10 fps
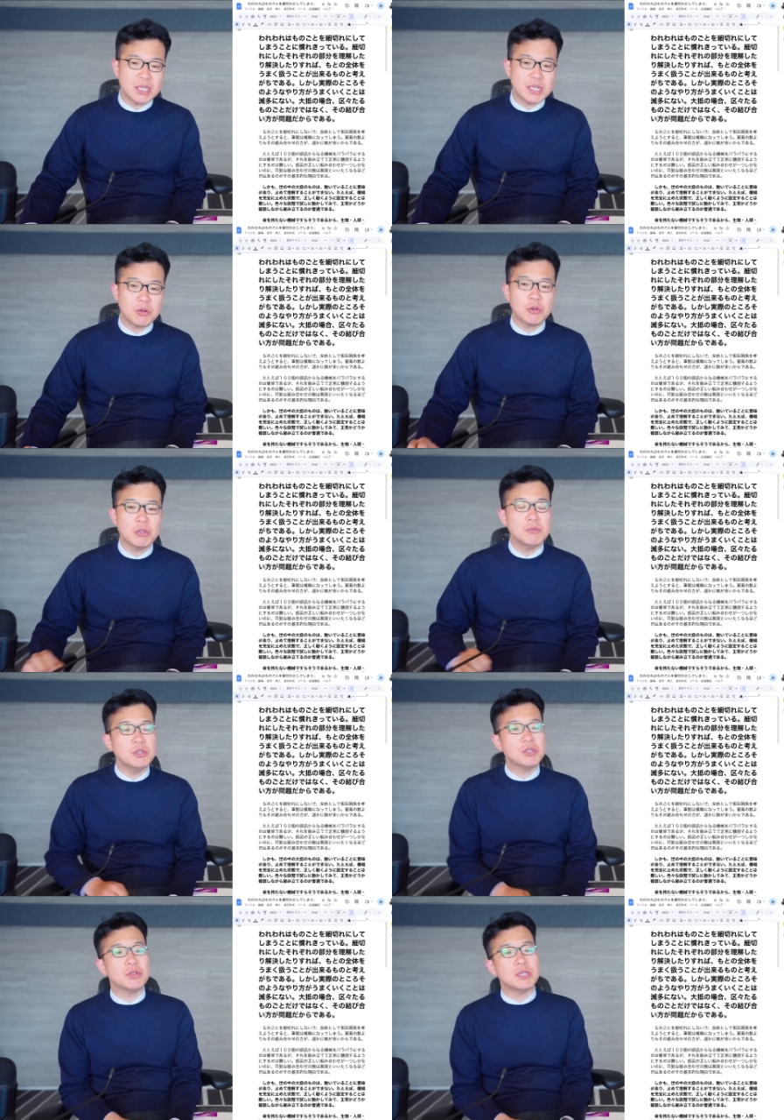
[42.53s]
介したここの文
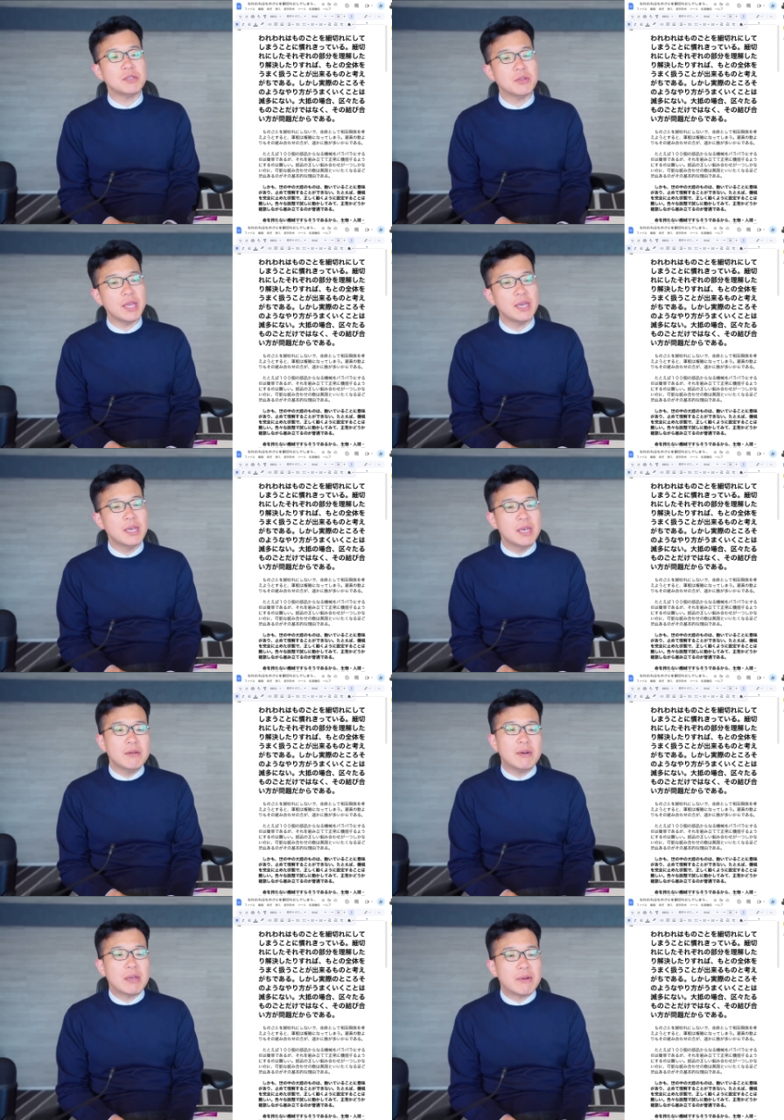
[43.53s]
章ですよね。
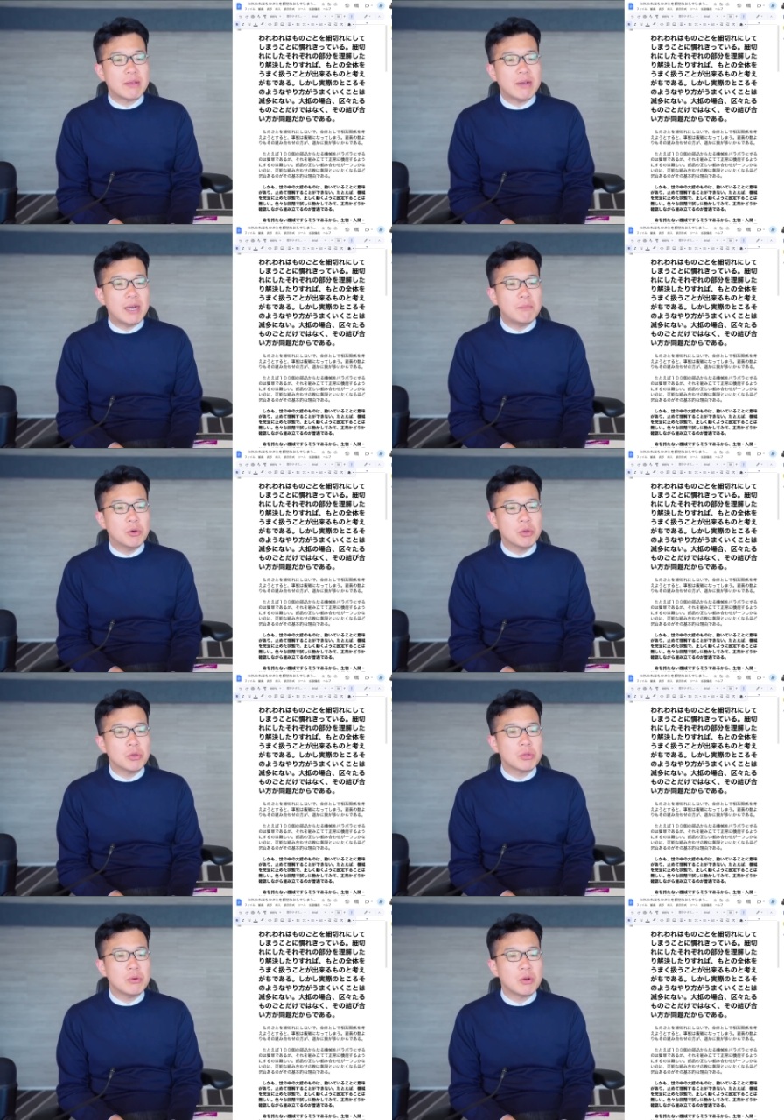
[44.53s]
我々は物
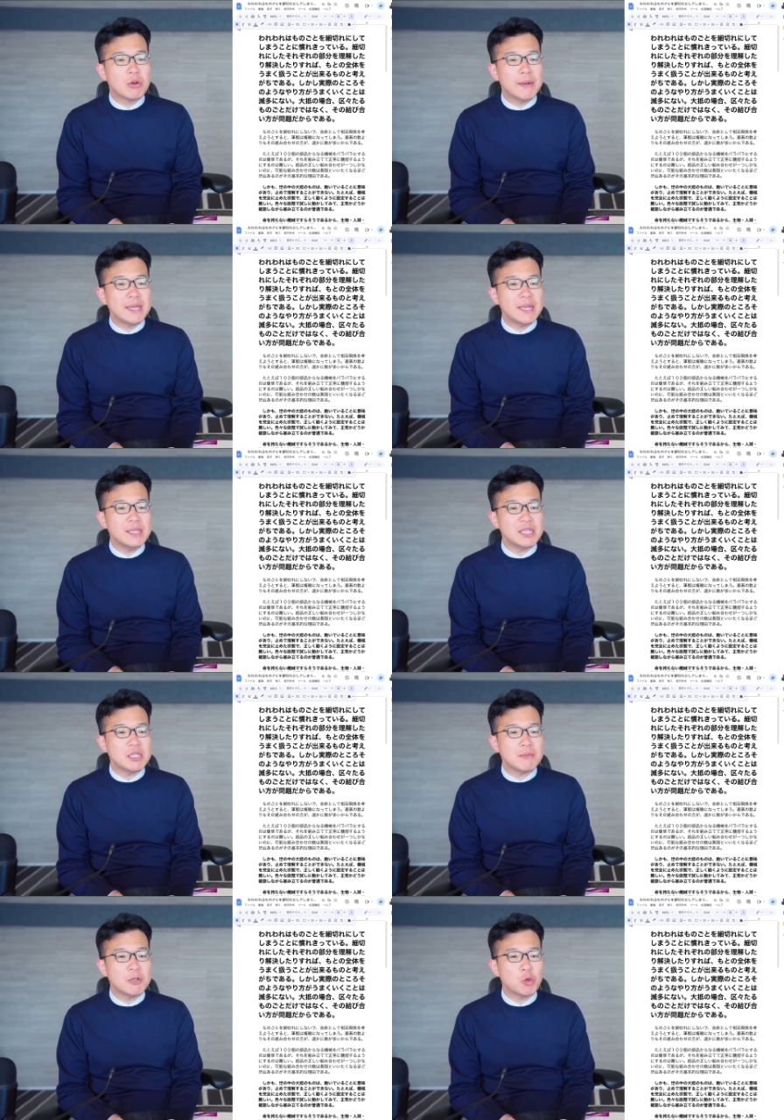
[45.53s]
事を細切れにして
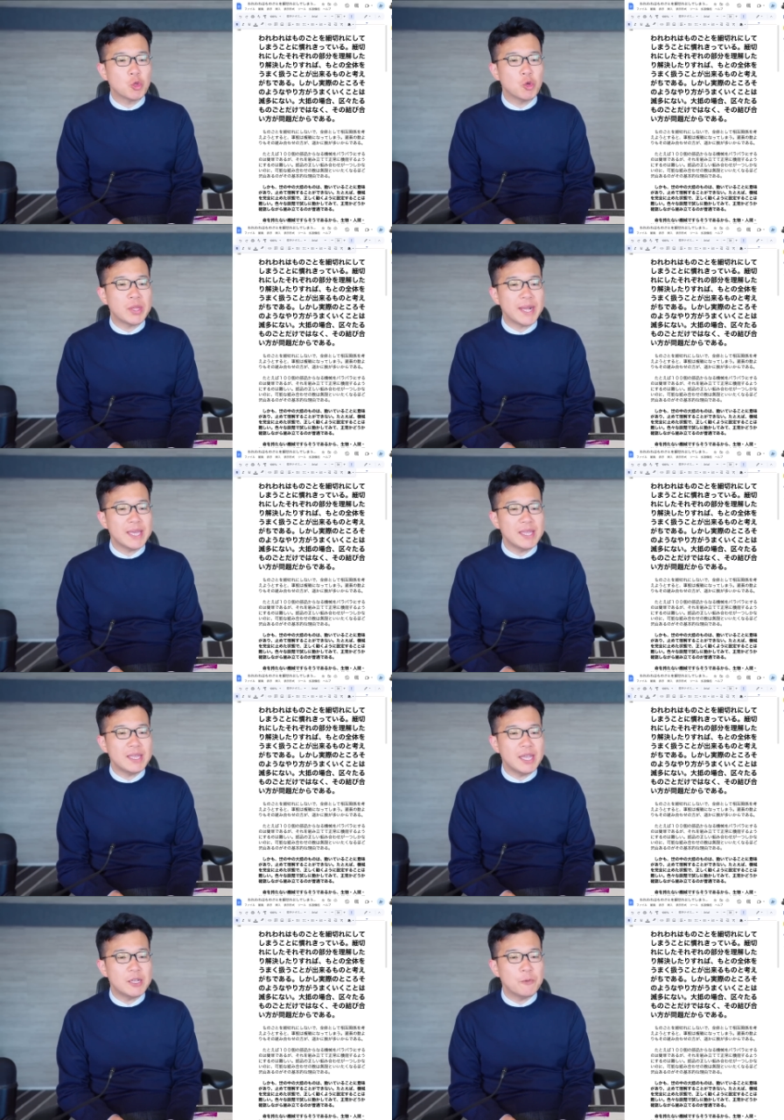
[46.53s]
しまうことを慣れきっ
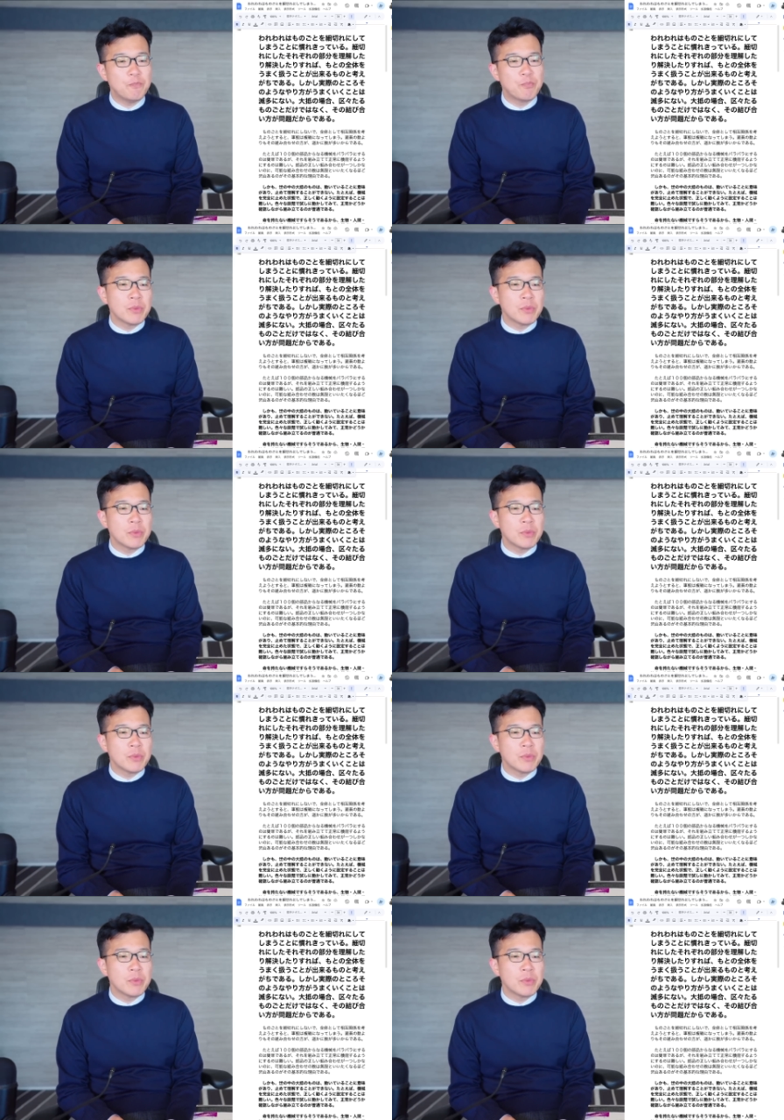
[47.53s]
ている。